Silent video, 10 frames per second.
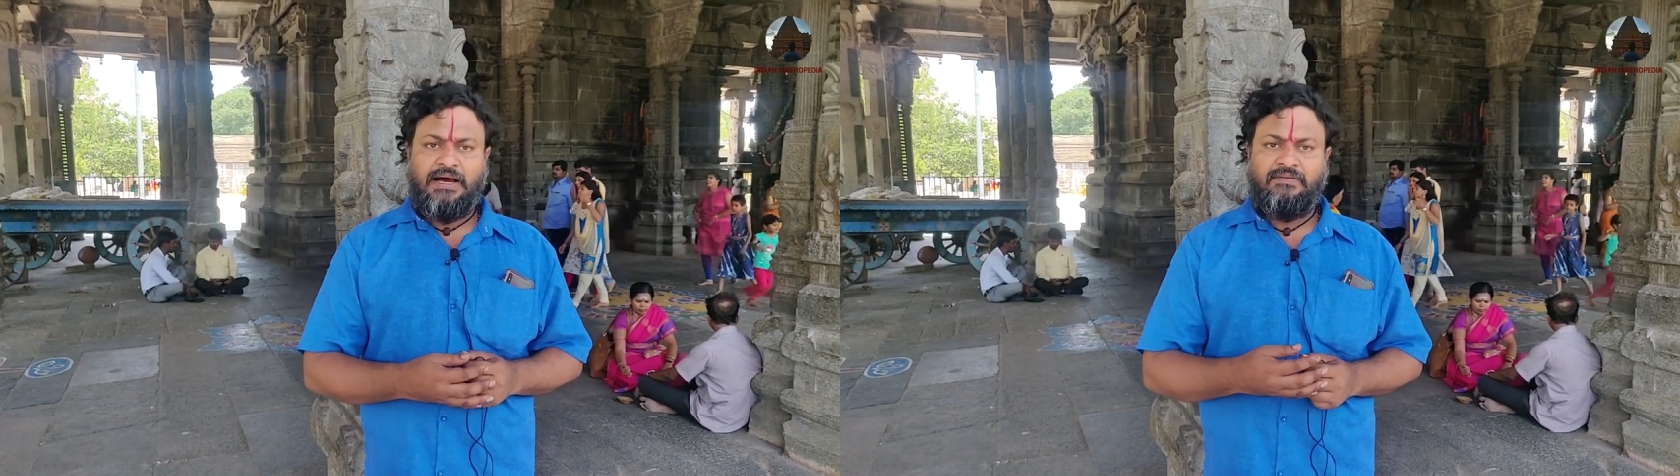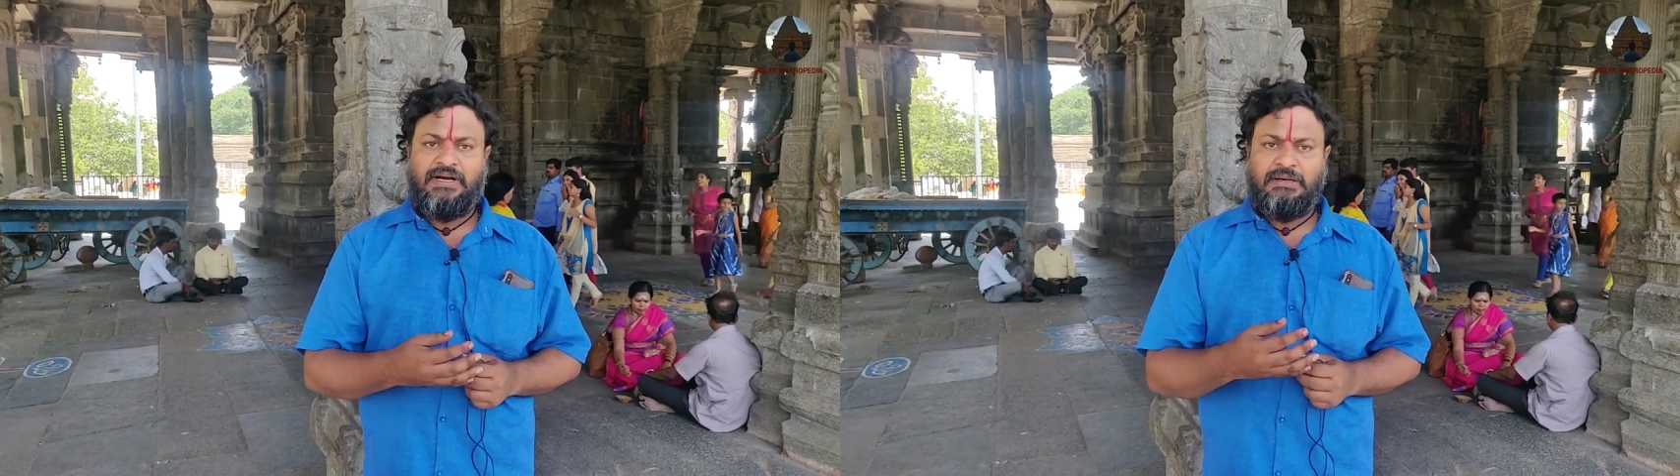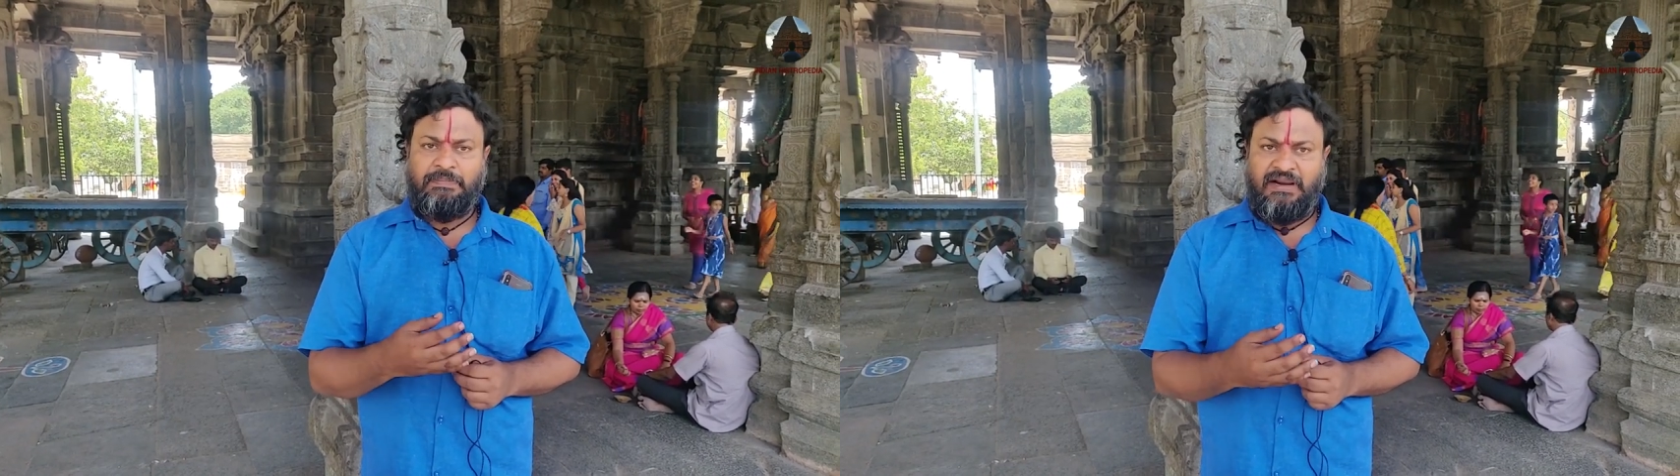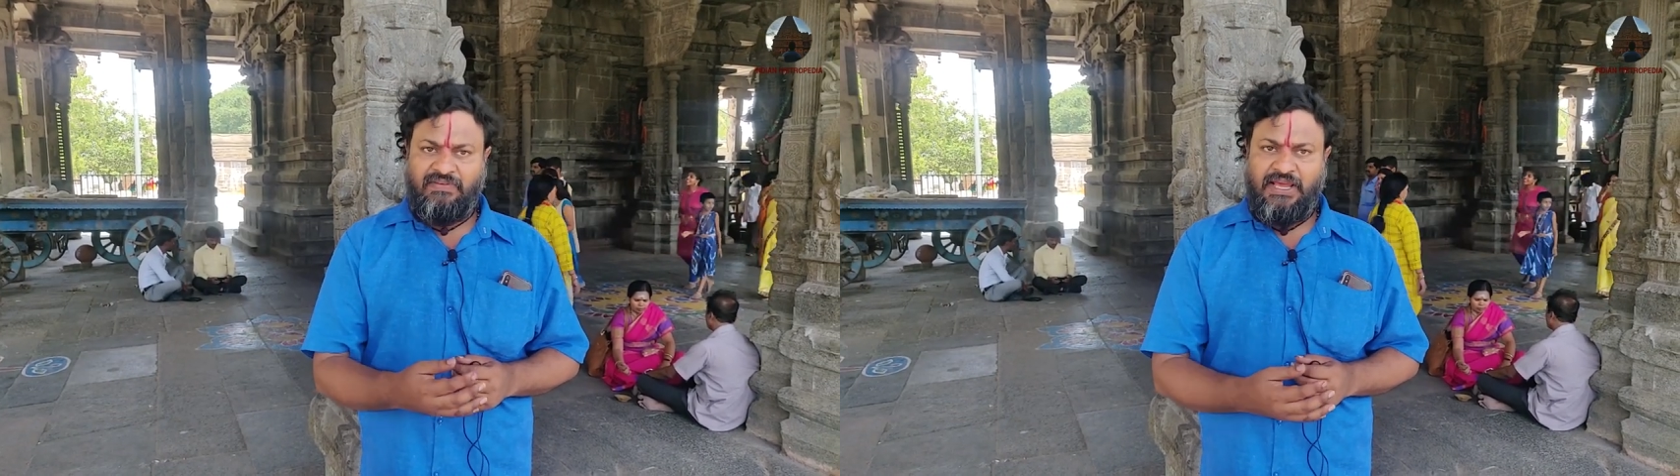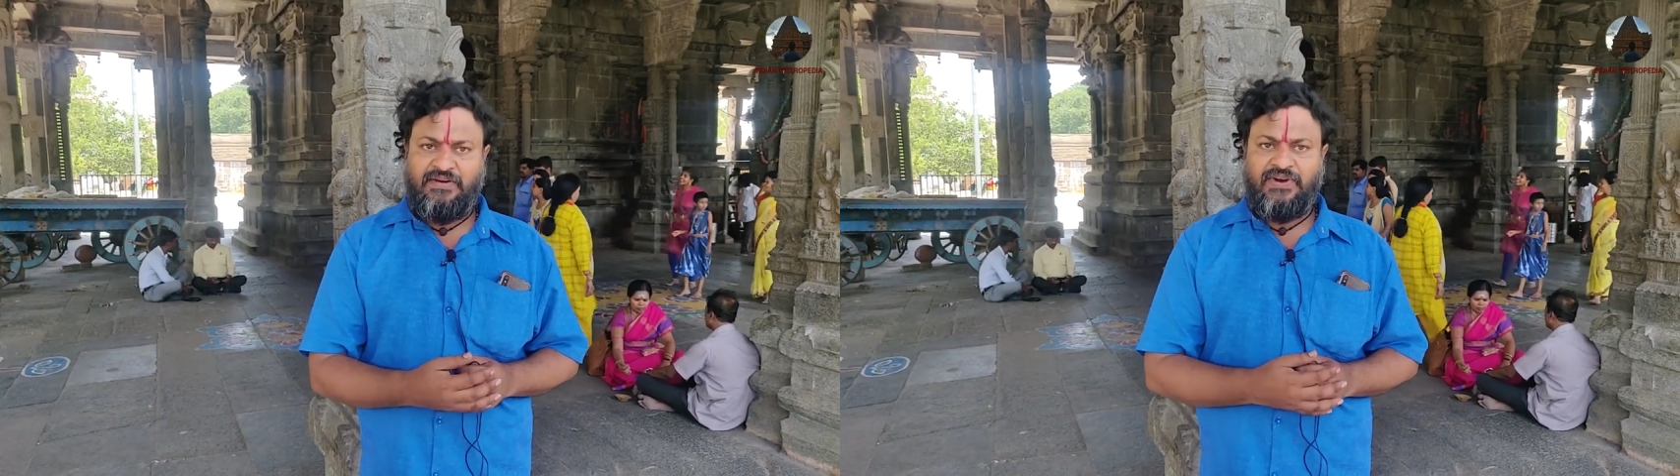அவருக்கு
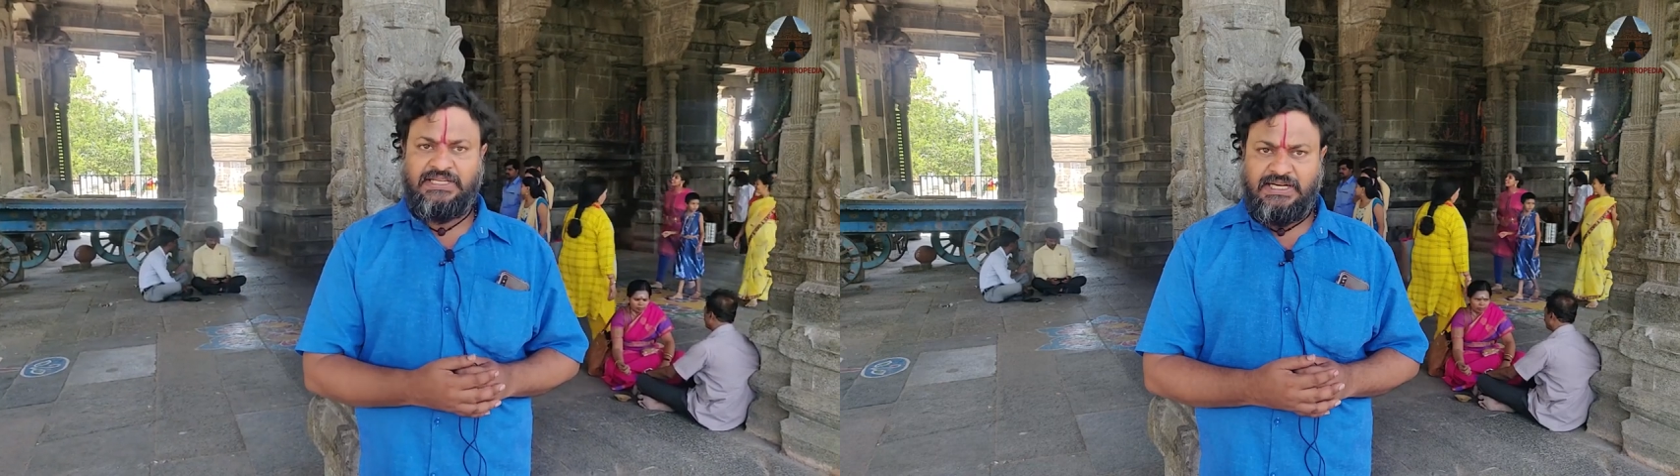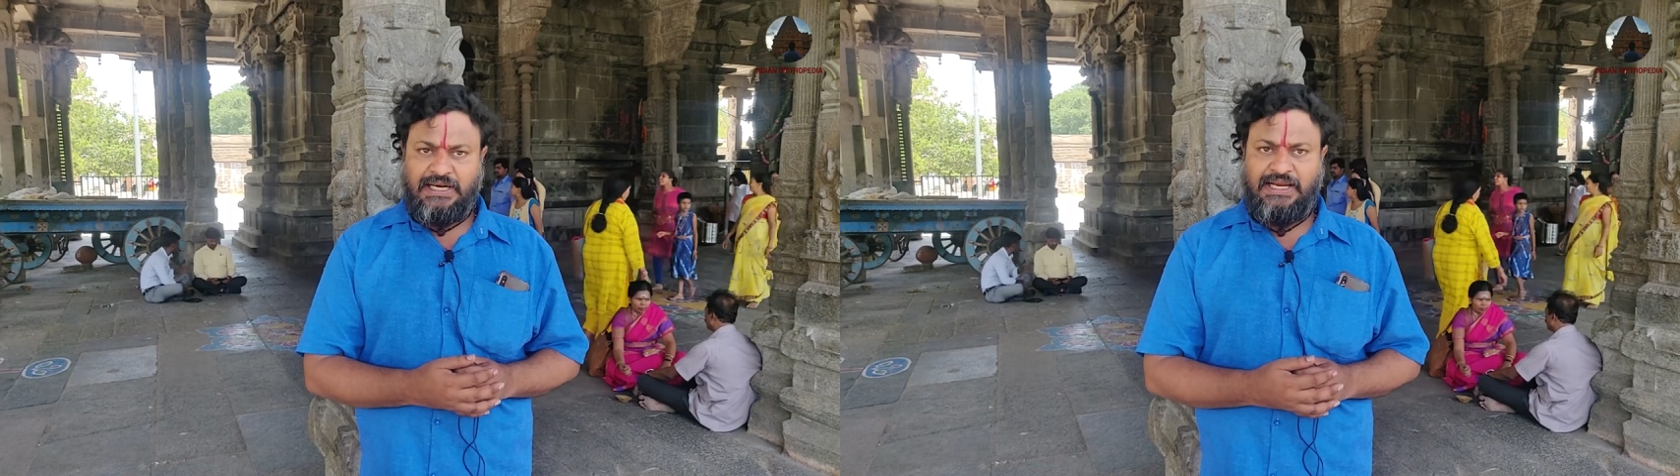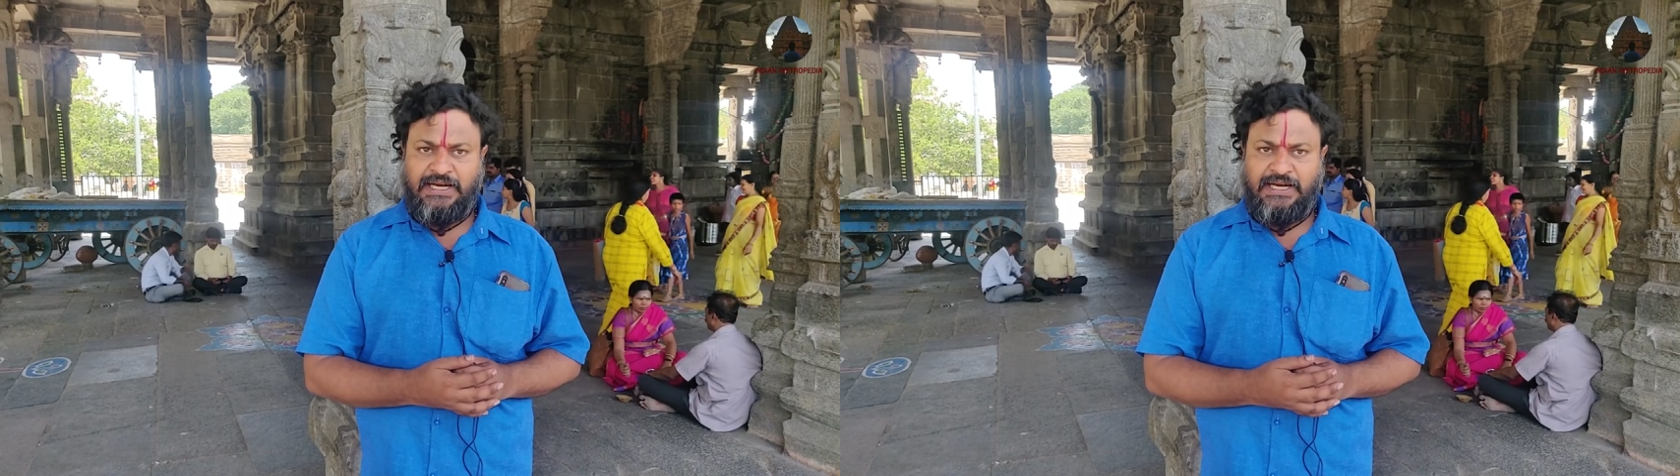பல்வேறு வெற்றிகளை